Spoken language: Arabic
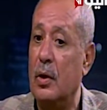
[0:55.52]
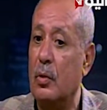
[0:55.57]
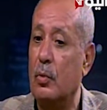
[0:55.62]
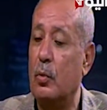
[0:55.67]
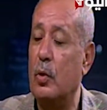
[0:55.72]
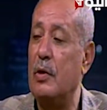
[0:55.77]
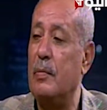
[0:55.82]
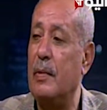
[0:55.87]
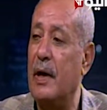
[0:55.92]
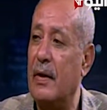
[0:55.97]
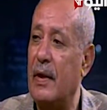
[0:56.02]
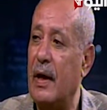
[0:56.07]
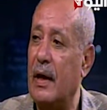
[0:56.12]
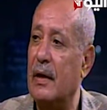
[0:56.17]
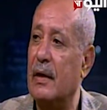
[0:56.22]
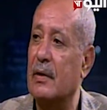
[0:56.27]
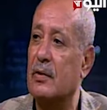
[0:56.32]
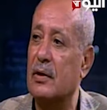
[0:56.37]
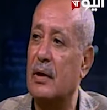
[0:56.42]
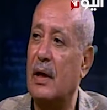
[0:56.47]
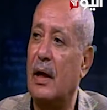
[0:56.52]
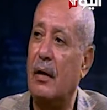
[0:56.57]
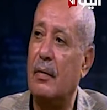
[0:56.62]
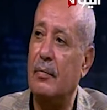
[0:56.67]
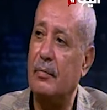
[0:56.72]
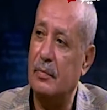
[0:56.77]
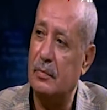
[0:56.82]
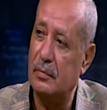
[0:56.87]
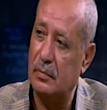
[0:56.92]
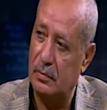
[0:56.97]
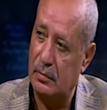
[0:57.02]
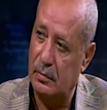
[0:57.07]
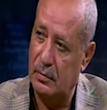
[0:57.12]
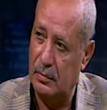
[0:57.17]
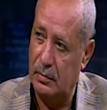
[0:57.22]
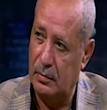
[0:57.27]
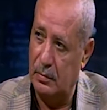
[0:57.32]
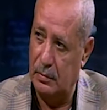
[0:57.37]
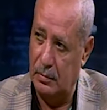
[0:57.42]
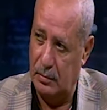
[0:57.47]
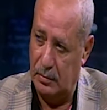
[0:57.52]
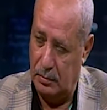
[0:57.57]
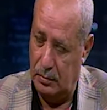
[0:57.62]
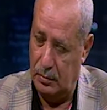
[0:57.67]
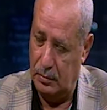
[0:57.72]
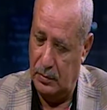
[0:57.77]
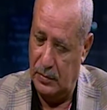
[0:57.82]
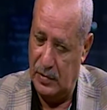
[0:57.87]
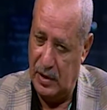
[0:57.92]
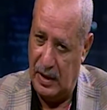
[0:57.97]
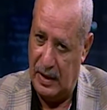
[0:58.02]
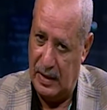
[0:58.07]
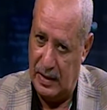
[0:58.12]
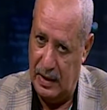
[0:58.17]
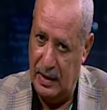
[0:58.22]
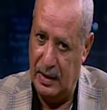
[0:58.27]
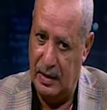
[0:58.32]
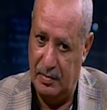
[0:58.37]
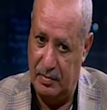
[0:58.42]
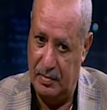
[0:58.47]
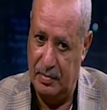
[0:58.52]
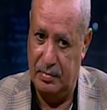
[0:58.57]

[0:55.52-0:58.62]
كل ما هذا هي صناعة إيرانية